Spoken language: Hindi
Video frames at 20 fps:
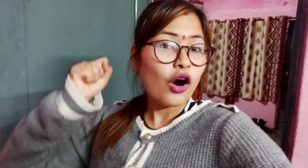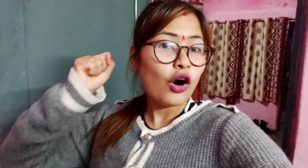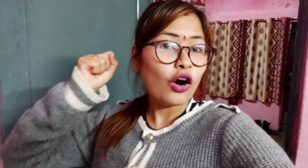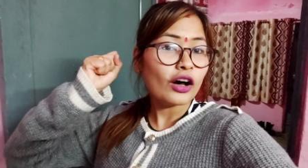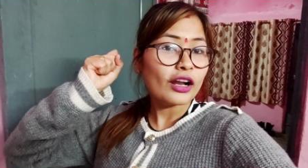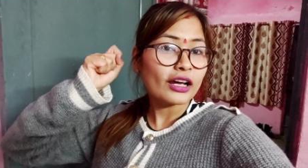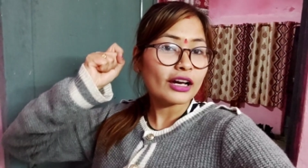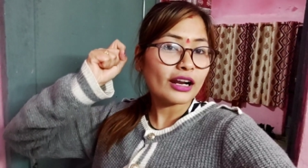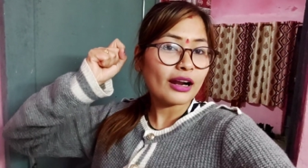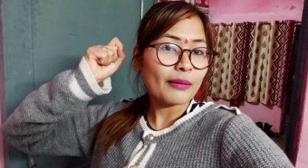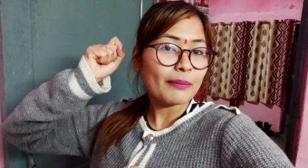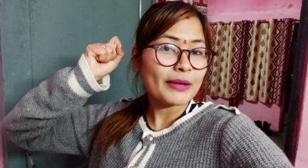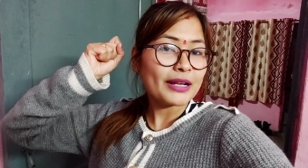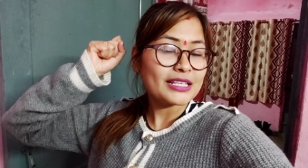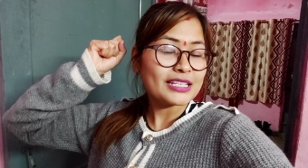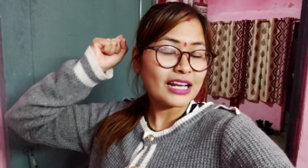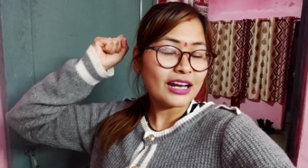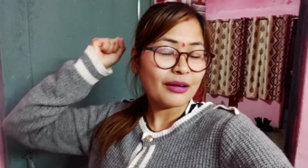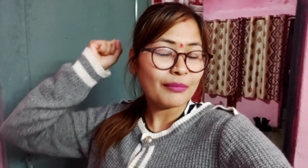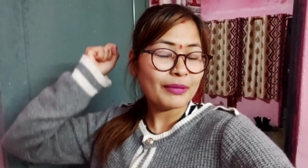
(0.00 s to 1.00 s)
और अगर आप
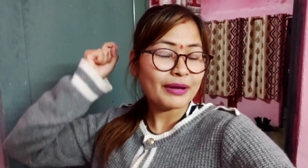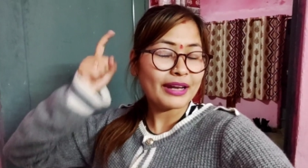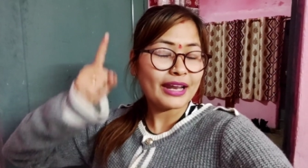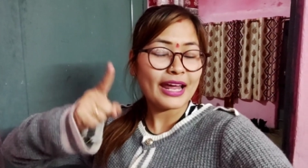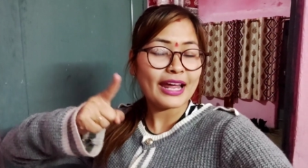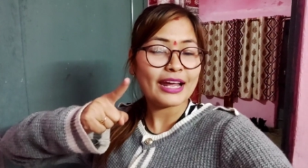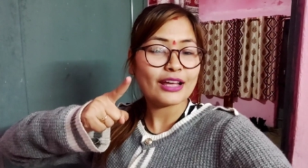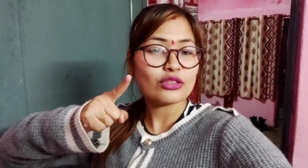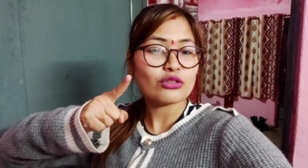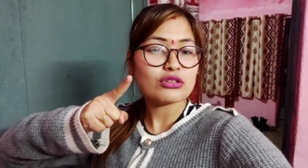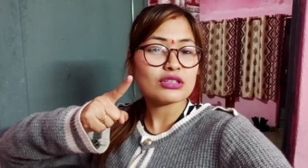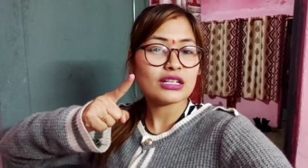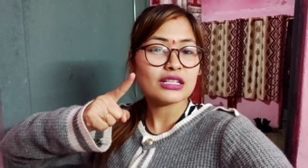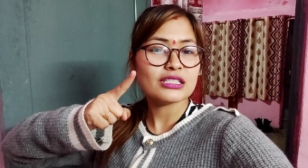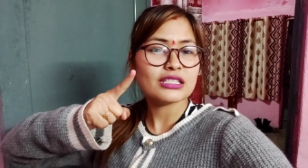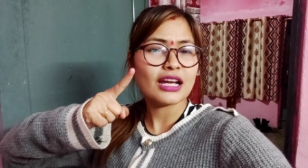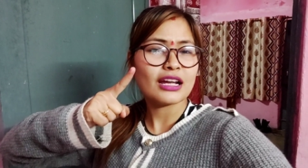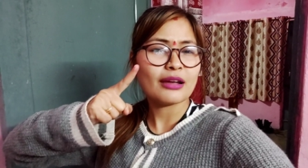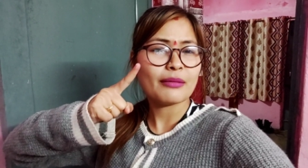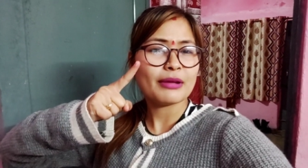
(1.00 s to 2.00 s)
मेरे चैनल पर नए हैं तो
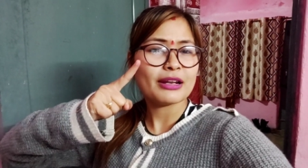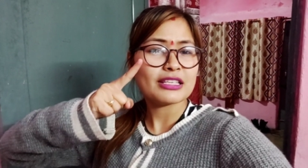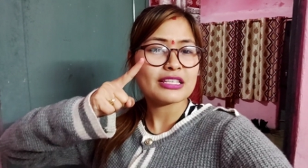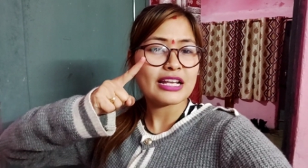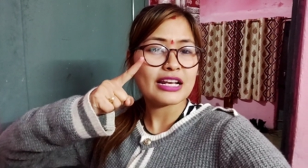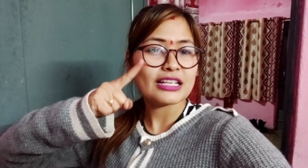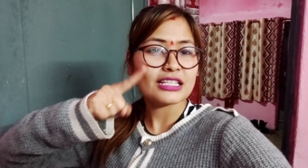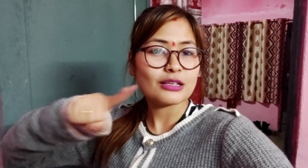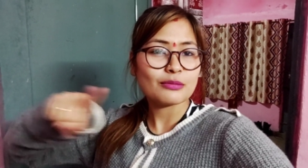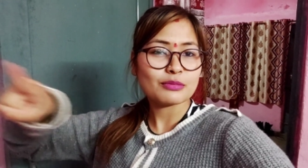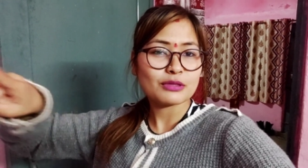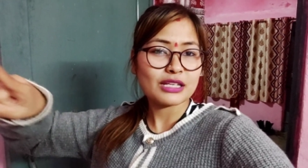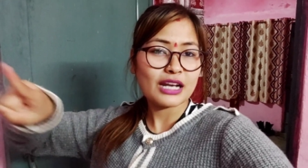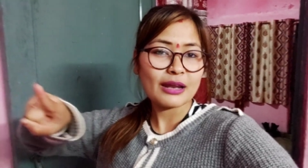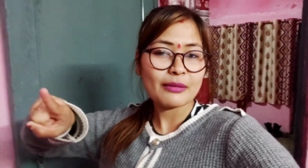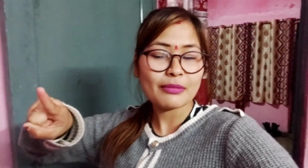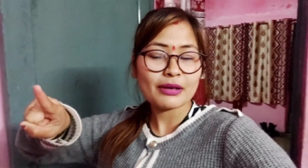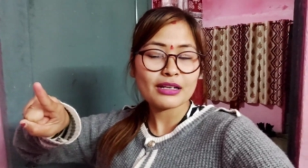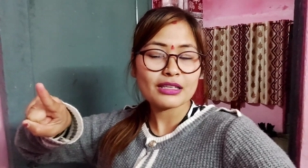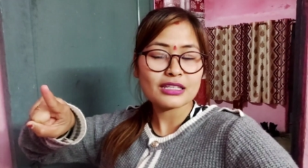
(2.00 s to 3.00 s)
जल्द जाके मेरा चैनल
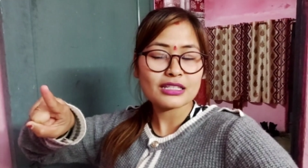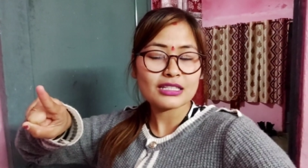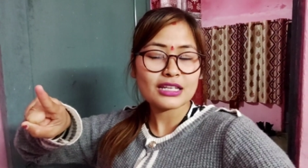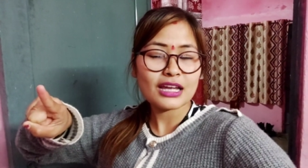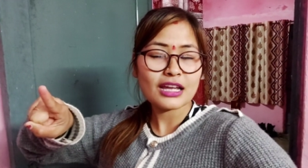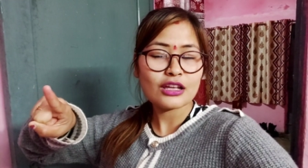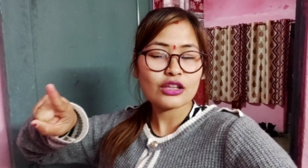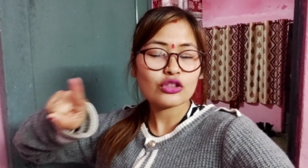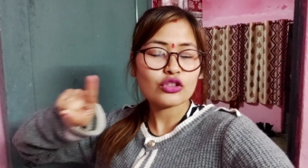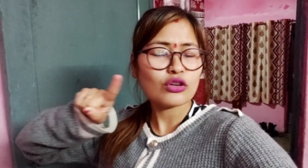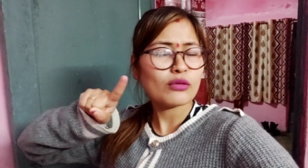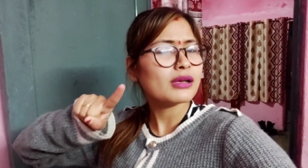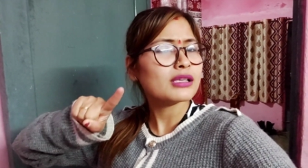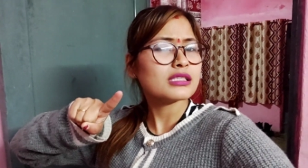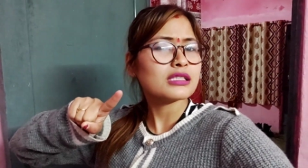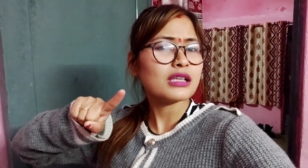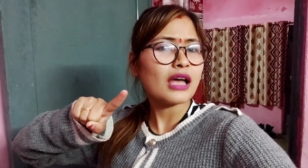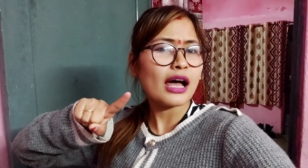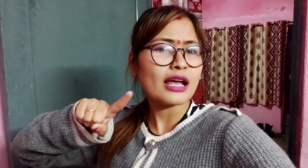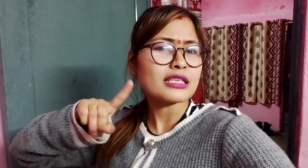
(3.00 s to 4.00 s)
सब्सक्राइब कर दीजिए तो
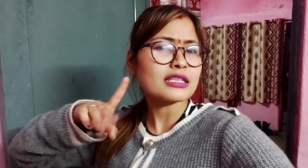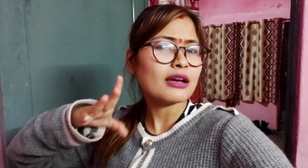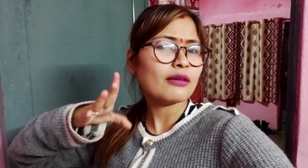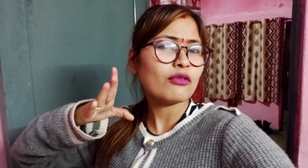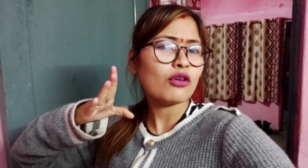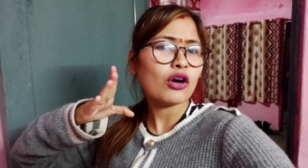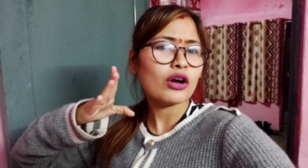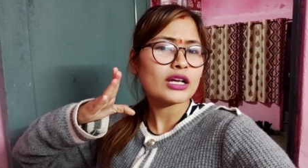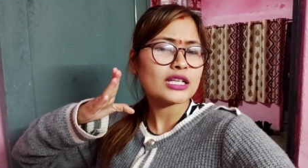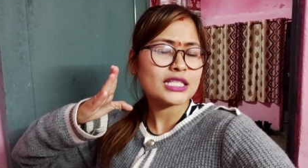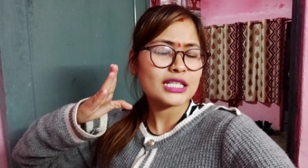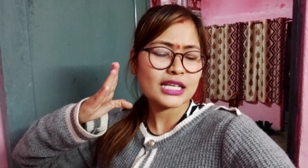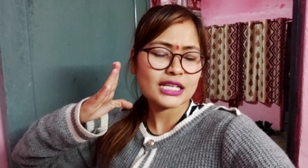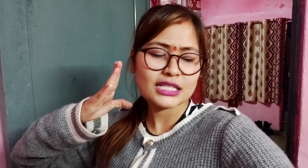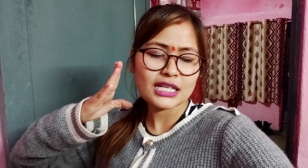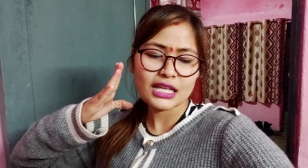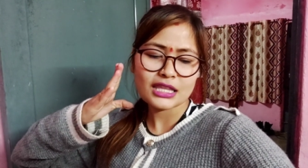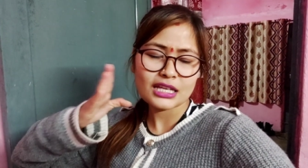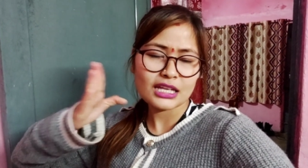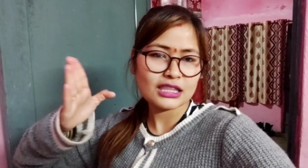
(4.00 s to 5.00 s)
बस आज का ब्लॉग इसी
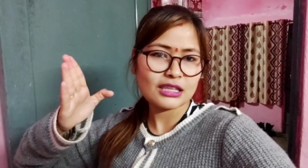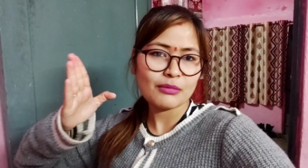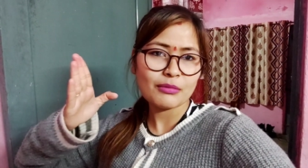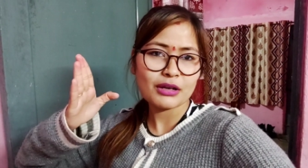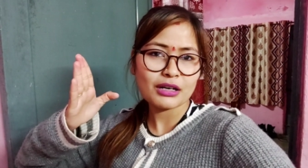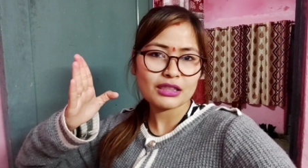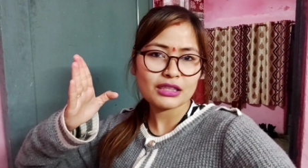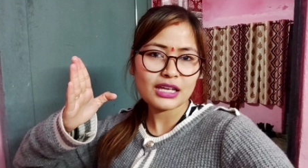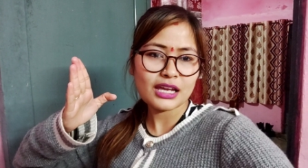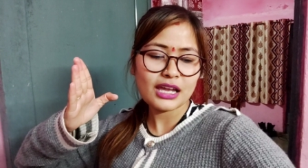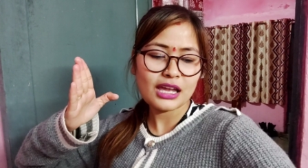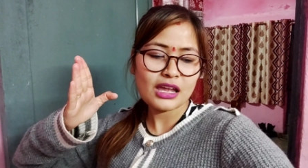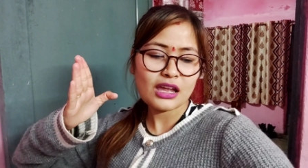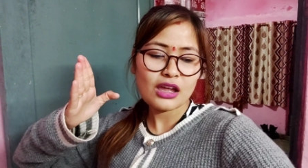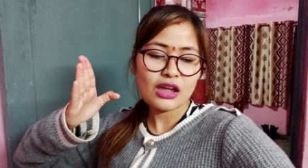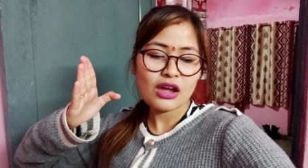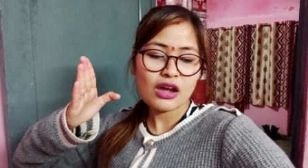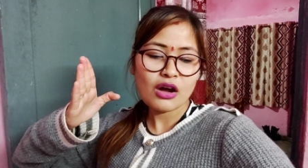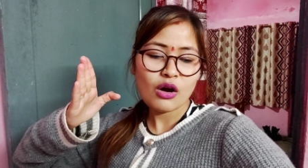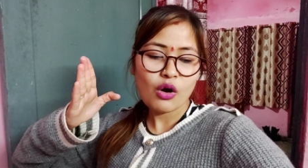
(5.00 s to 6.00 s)
के साथ खत्म करते हैं
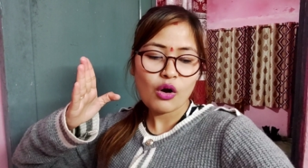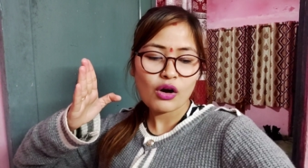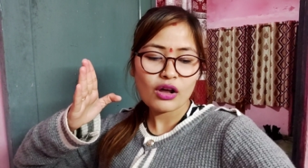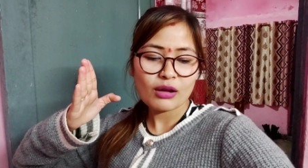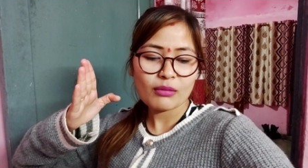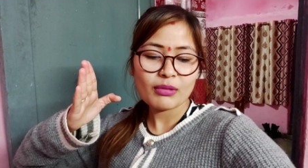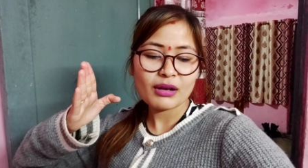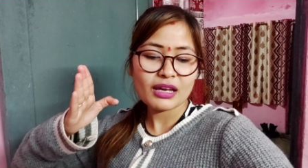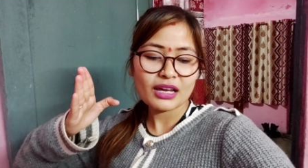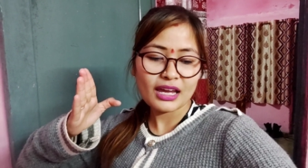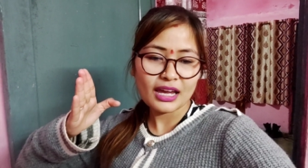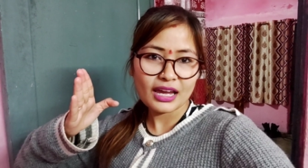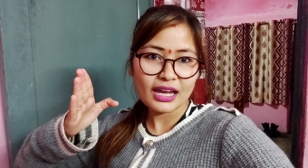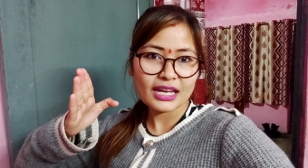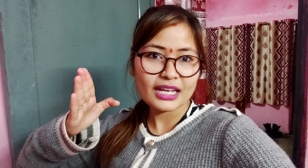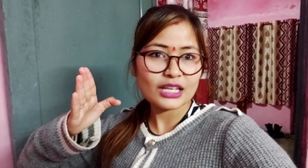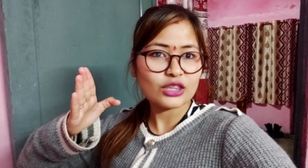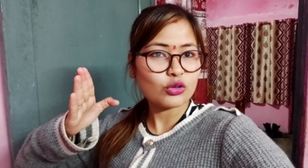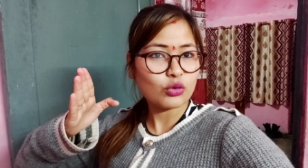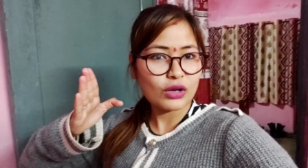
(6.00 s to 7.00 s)
और अब लगे
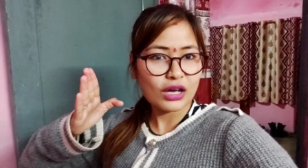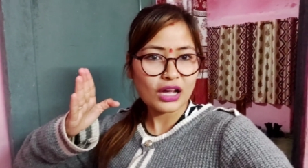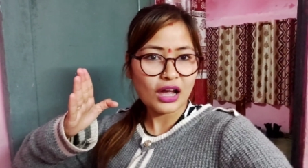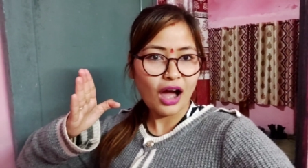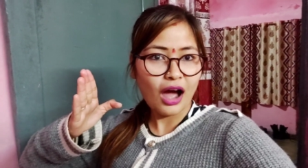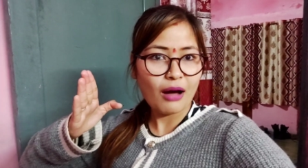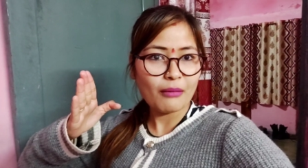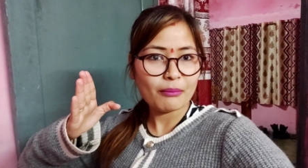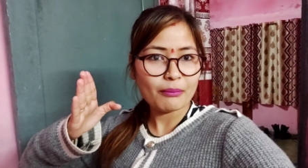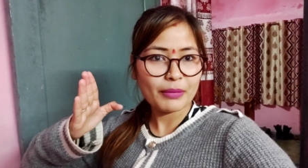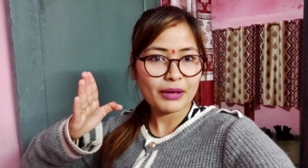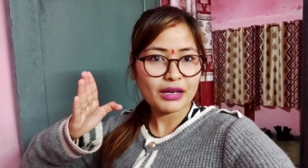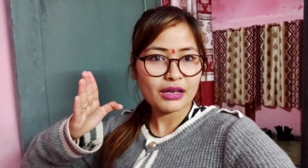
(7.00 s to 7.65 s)
हैं ये थोड़ा काम